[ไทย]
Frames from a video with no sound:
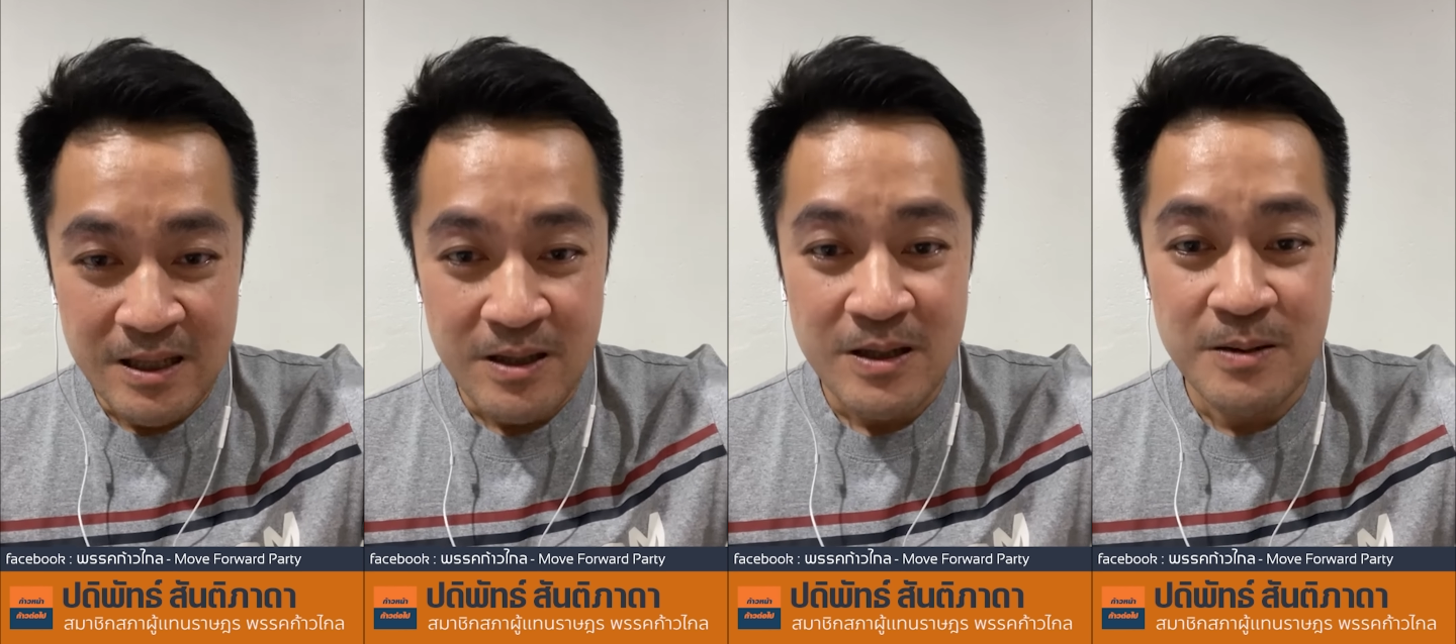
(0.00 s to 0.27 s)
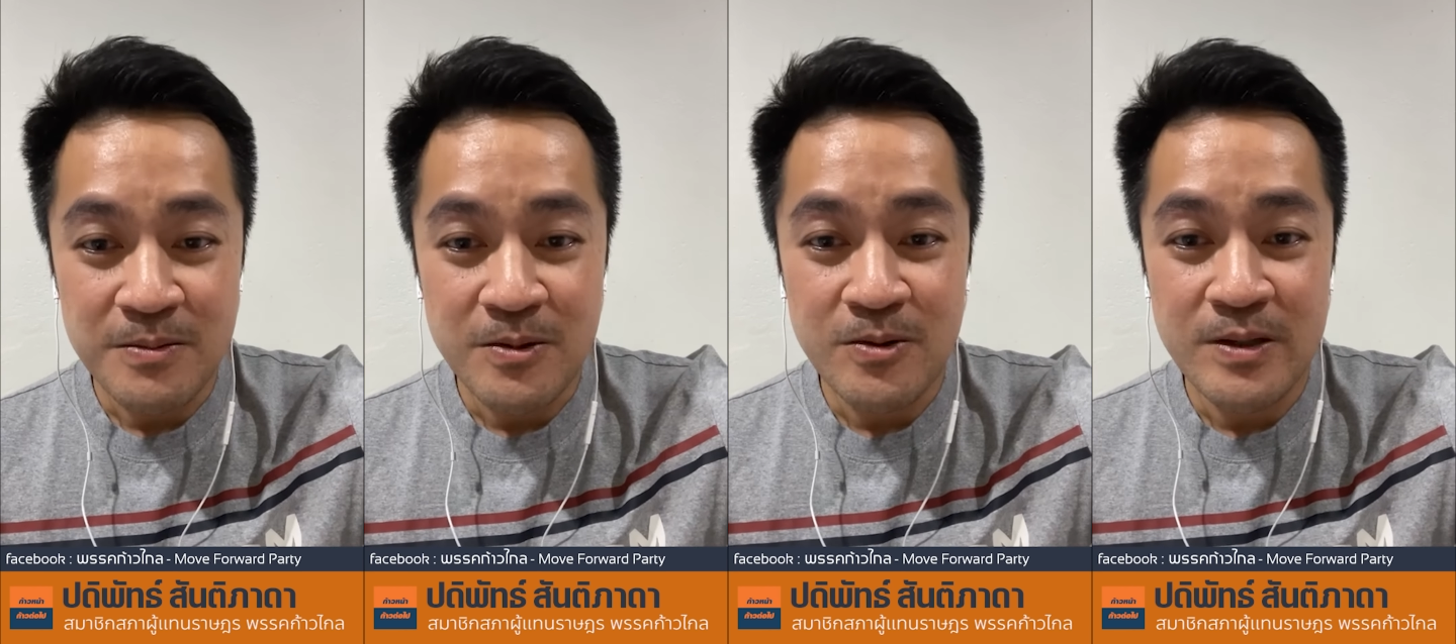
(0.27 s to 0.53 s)
ก็
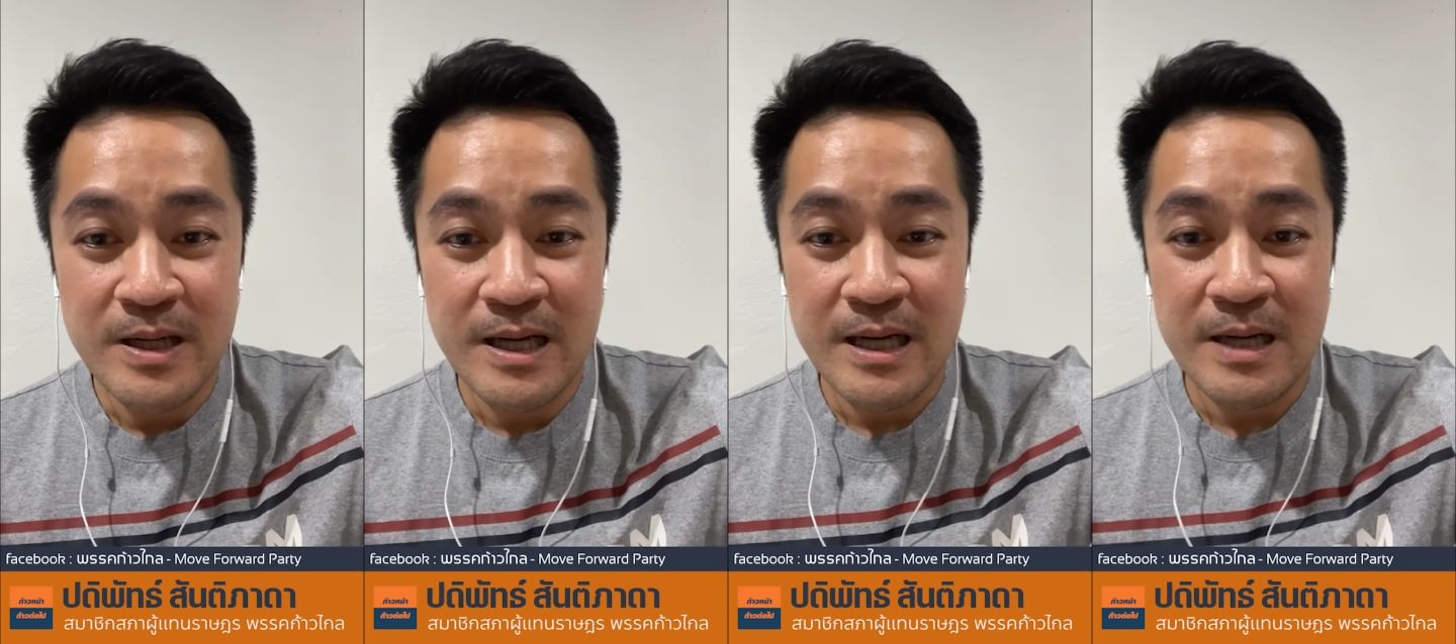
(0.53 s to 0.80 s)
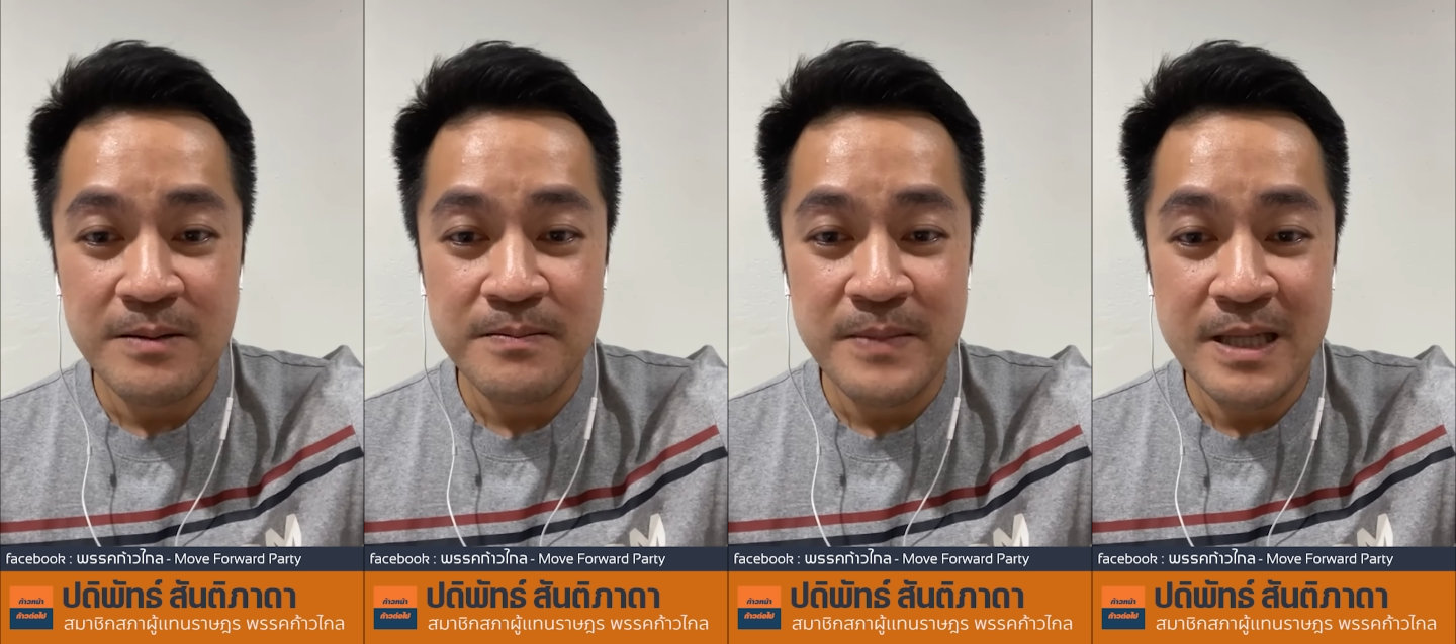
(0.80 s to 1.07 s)
ขอบคุณ
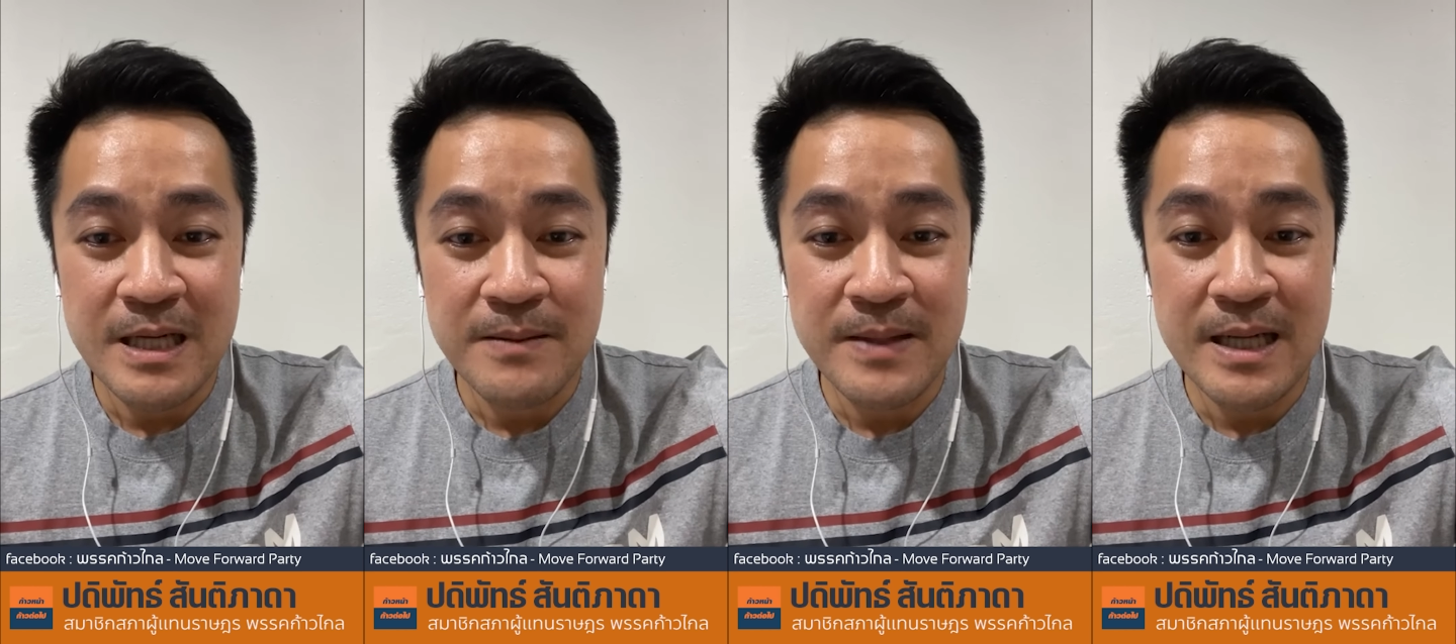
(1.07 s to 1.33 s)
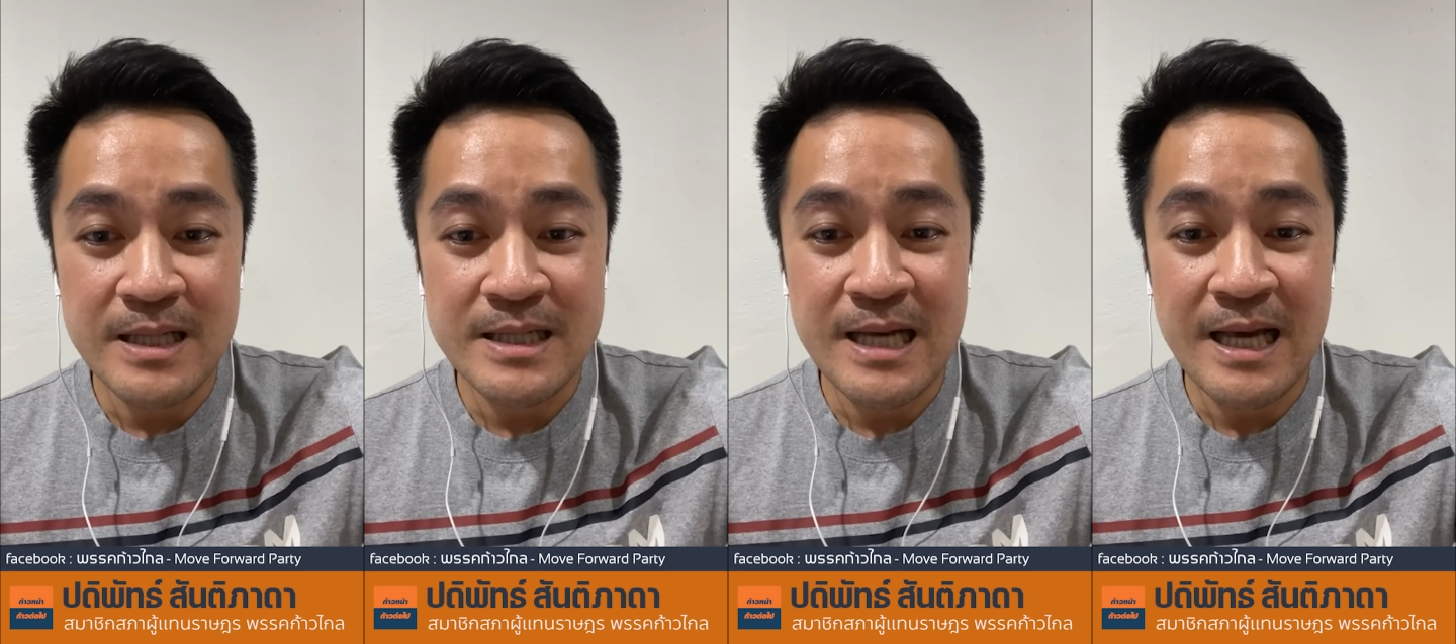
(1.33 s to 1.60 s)
นะครับเป็น
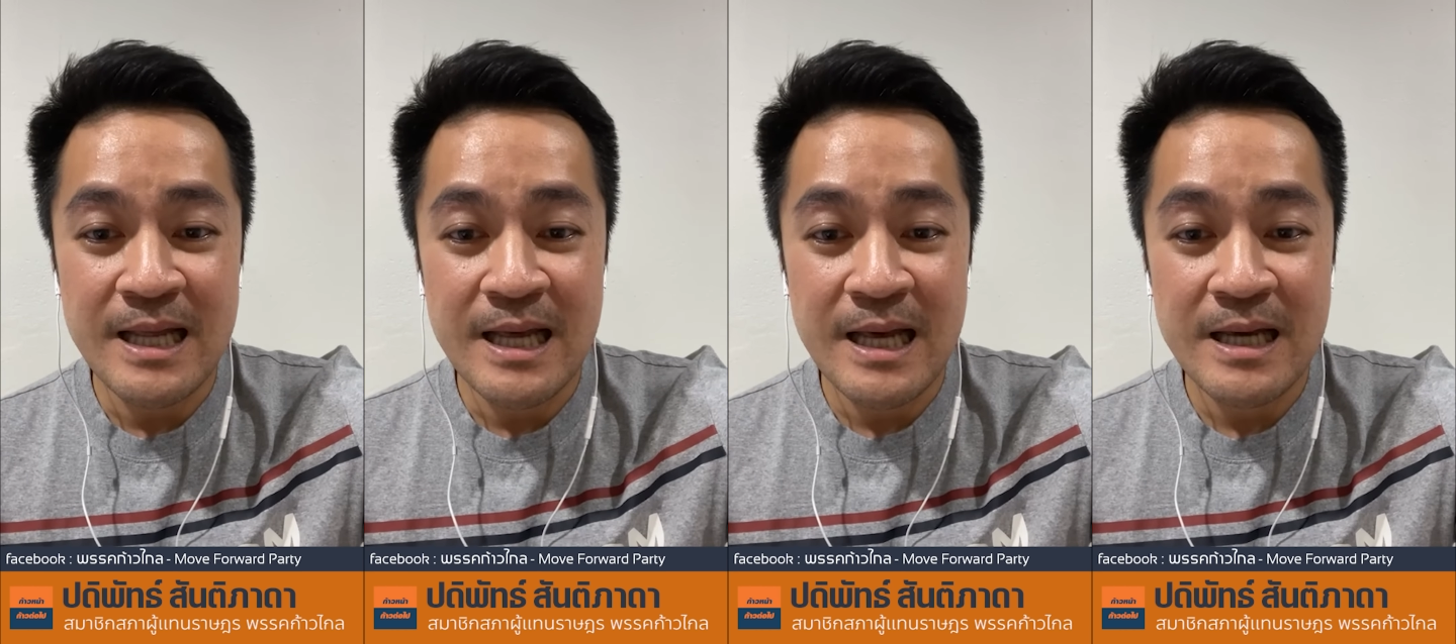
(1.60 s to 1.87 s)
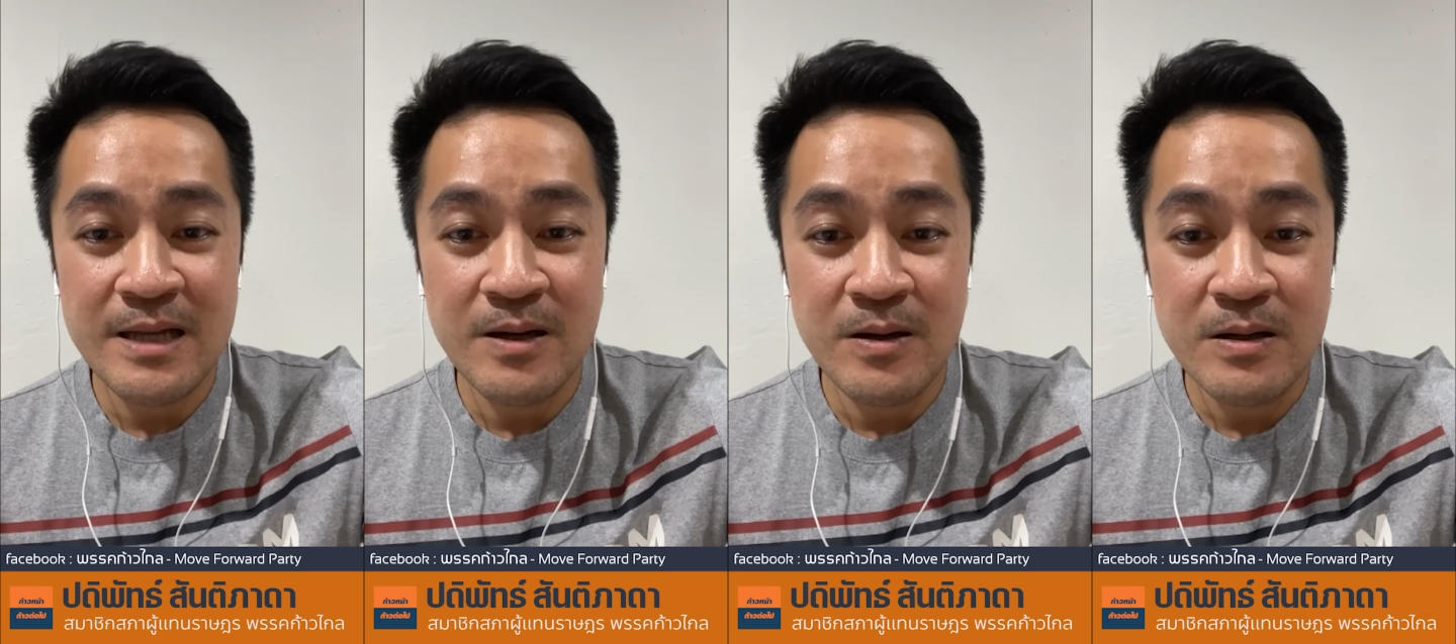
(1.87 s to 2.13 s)
กำลังใจ
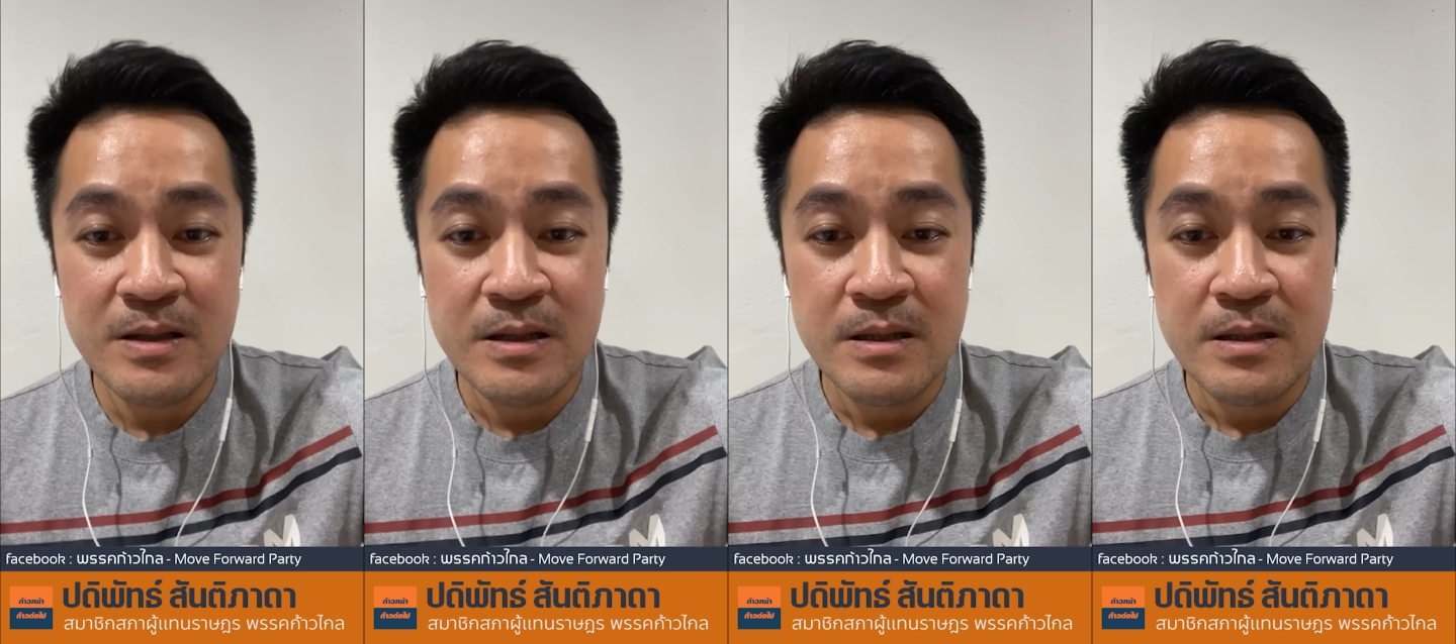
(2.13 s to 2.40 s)
ให้เนาะ